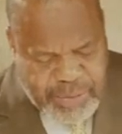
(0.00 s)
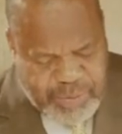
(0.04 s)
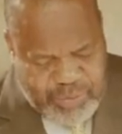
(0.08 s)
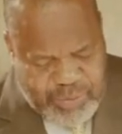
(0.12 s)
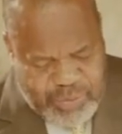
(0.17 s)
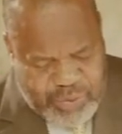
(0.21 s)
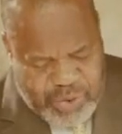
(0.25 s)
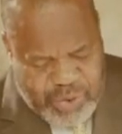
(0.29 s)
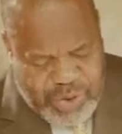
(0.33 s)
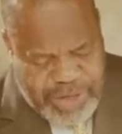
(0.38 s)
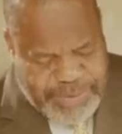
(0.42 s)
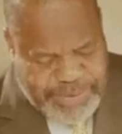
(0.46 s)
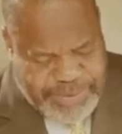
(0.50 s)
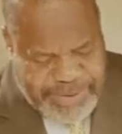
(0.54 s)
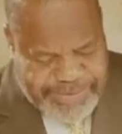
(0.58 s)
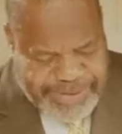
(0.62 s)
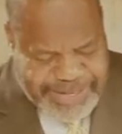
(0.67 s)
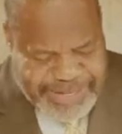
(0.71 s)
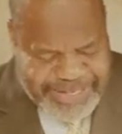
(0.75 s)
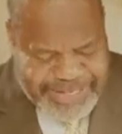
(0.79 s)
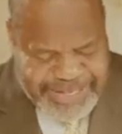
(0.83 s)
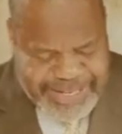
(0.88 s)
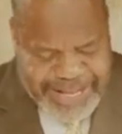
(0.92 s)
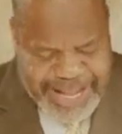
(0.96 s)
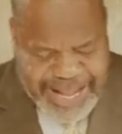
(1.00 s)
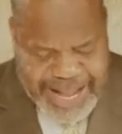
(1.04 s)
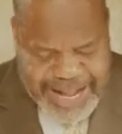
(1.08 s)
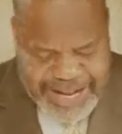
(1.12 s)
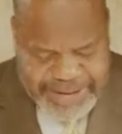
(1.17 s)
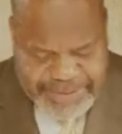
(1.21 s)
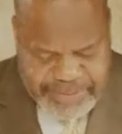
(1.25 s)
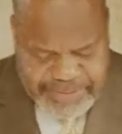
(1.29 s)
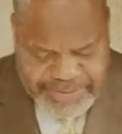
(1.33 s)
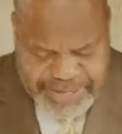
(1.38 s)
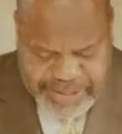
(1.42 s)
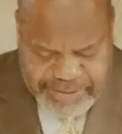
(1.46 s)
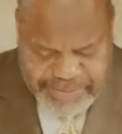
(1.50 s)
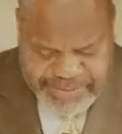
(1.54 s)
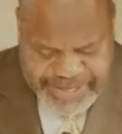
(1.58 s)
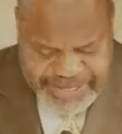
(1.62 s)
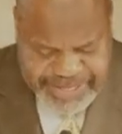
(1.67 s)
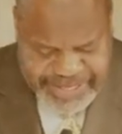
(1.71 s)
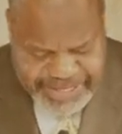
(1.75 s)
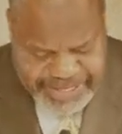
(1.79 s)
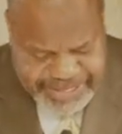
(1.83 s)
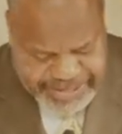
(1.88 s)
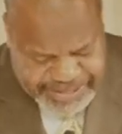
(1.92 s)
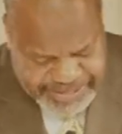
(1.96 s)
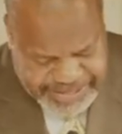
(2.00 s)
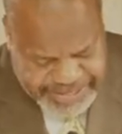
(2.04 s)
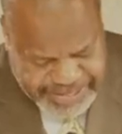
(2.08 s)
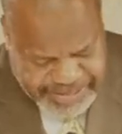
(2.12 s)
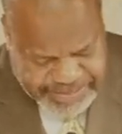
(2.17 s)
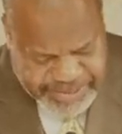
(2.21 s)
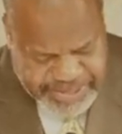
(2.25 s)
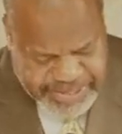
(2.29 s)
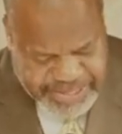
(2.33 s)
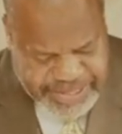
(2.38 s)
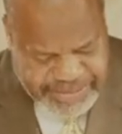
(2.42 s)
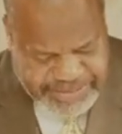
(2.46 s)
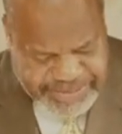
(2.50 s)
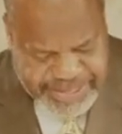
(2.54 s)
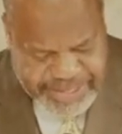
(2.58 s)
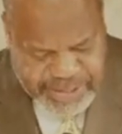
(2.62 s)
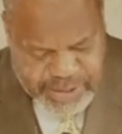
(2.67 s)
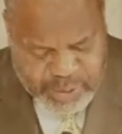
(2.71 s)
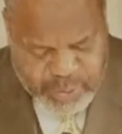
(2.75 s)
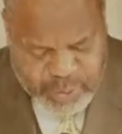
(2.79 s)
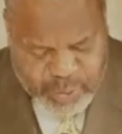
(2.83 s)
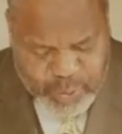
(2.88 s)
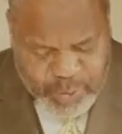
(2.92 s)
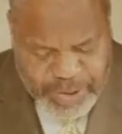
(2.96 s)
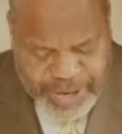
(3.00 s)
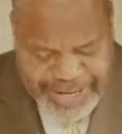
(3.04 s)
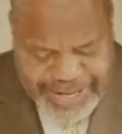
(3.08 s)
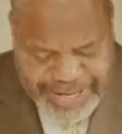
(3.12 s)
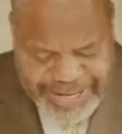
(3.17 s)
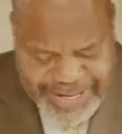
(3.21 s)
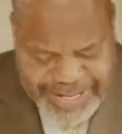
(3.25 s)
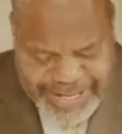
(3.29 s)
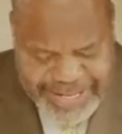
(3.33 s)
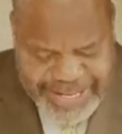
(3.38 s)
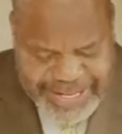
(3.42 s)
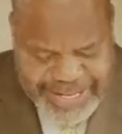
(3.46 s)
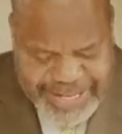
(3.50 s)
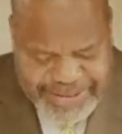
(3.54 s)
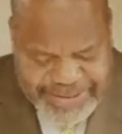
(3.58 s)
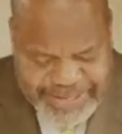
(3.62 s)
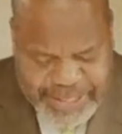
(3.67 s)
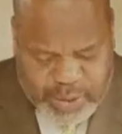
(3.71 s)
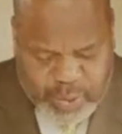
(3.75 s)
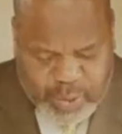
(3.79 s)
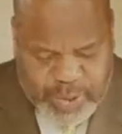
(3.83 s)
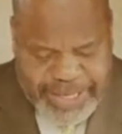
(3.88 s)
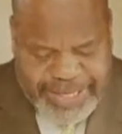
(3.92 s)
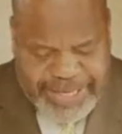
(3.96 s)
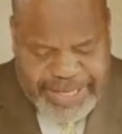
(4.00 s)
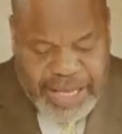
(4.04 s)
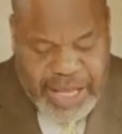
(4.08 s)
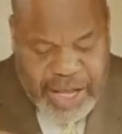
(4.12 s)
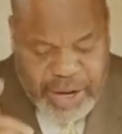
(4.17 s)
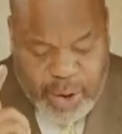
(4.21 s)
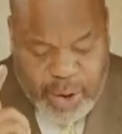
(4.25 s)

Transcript: je lis un peu verset, ah, verset, verset, verset 3, cest 3, il dit,